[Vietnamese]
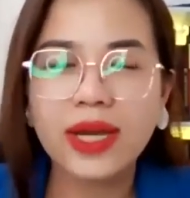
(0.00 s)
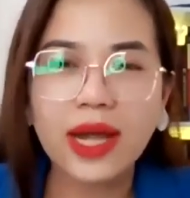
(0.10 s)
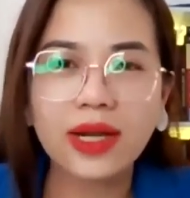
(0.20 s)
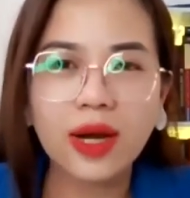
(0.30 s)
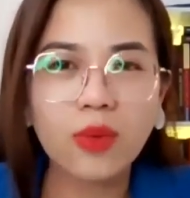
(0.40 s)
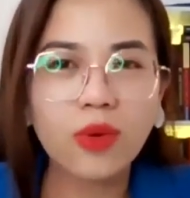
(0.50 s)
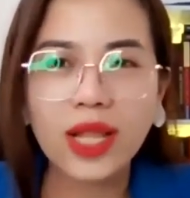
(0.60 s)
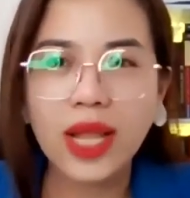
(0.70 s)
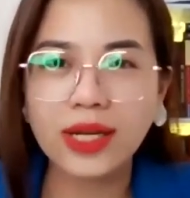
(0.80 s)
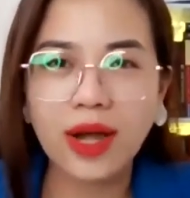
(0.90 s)
đang không có
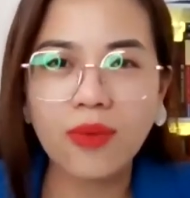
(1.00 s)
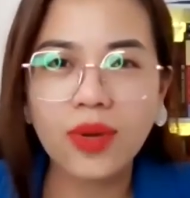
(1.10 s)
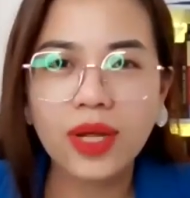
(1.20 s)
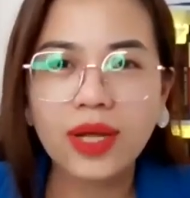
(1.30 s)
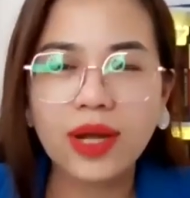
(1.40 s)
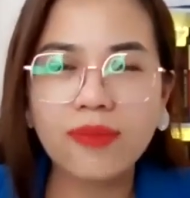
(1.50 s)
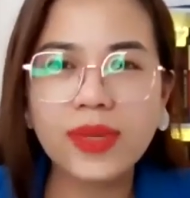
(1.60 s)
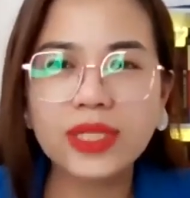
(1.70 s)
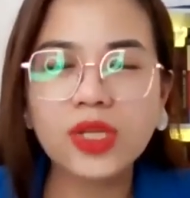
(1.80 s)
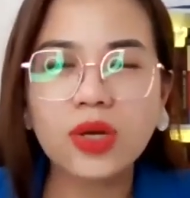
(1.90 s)
thành công à,
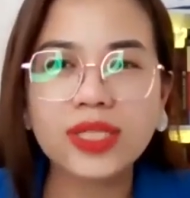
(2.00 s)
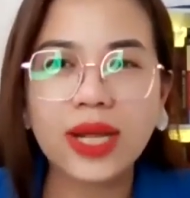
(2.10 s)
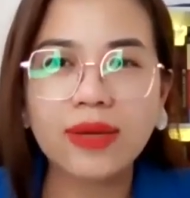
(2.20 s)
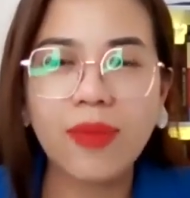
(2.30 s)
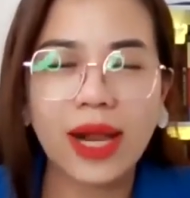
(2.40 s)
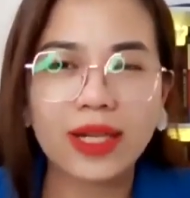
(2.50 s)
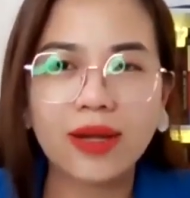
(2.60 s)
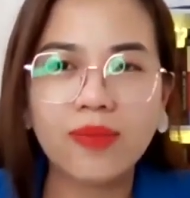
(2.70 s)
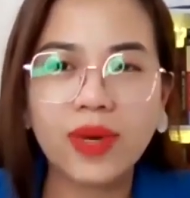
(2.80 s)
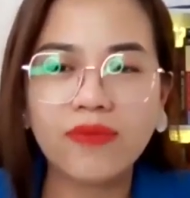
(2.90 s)
mình so sánh bản
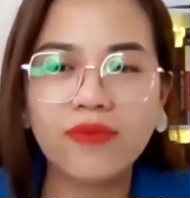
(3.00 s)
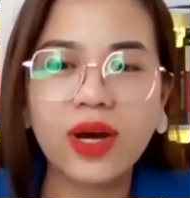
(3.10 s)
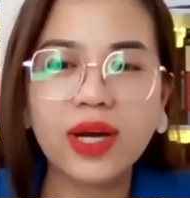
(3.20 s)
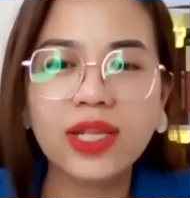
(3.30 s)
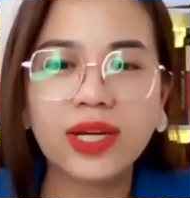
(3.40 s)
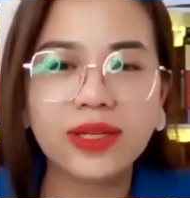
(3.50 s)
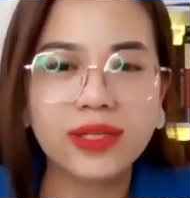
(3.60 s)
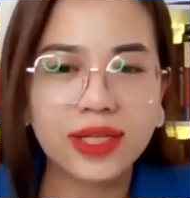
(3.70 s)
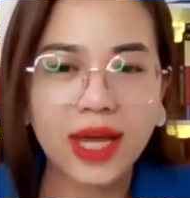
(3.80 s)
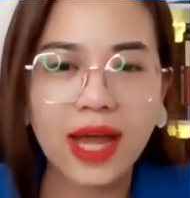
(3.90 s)
thân mình với những
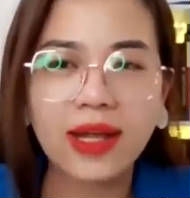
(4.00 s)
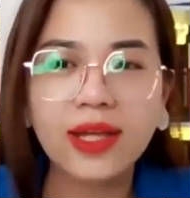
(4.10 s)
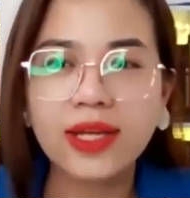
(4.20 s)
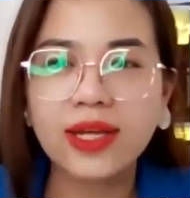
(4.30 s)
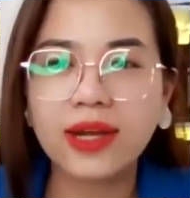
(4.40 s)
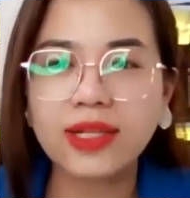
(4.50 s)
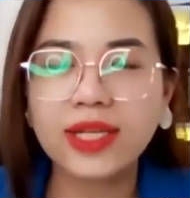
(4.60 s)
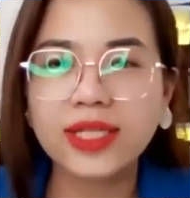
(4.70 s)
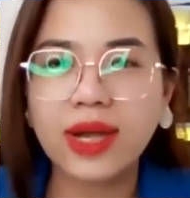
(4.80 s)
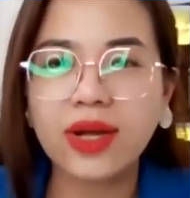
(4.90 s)
người khác à,
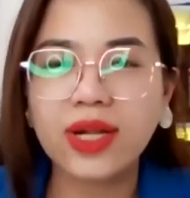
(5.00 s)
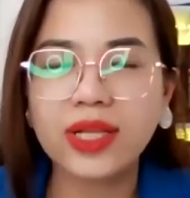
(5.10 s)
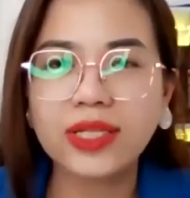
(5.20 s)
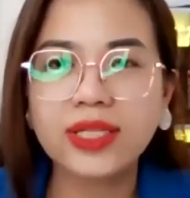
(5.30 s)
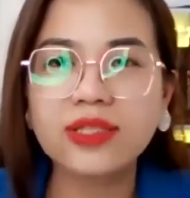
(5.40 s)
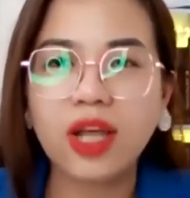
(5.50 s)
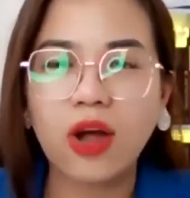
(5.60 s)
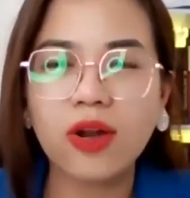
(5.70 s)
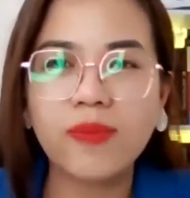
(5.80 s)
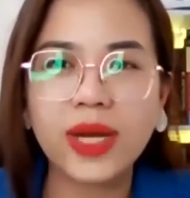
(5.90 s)
thì sao thì chứng
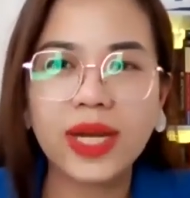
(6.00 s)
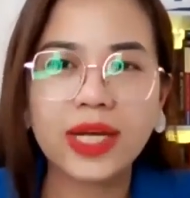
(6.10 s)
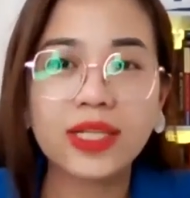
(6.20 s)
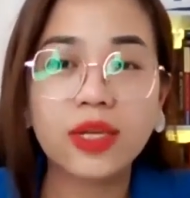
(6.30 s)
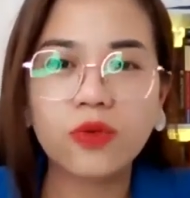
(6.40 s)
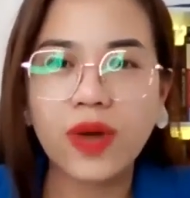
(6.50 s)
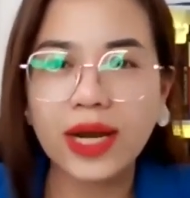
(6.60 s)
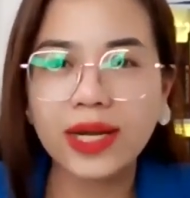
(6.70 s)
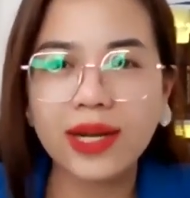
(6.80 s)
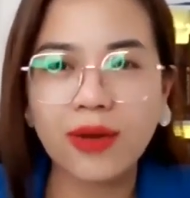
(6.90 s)
tỏ là mình đang thiếu
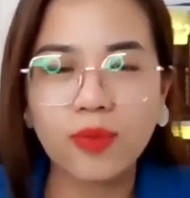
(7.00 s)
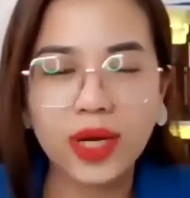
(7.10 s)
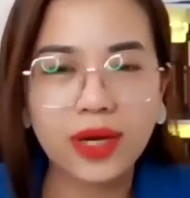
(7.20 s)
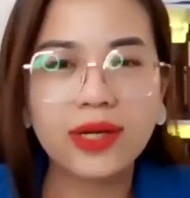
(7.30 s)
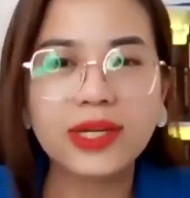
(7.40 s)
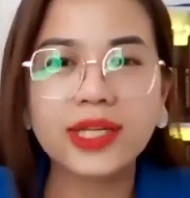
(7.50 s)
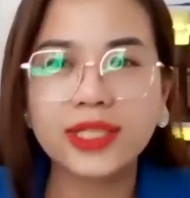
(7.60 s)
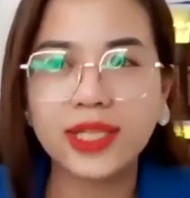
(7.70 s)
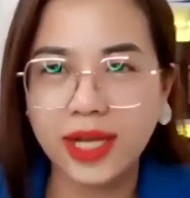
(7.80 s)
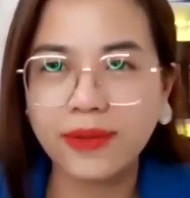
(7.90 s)
vắng cái lòng biết ơn các
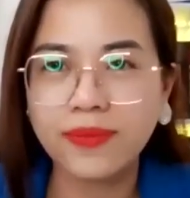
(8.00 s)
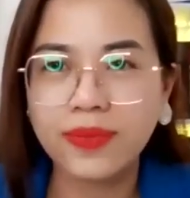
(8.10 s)
anh chị nhé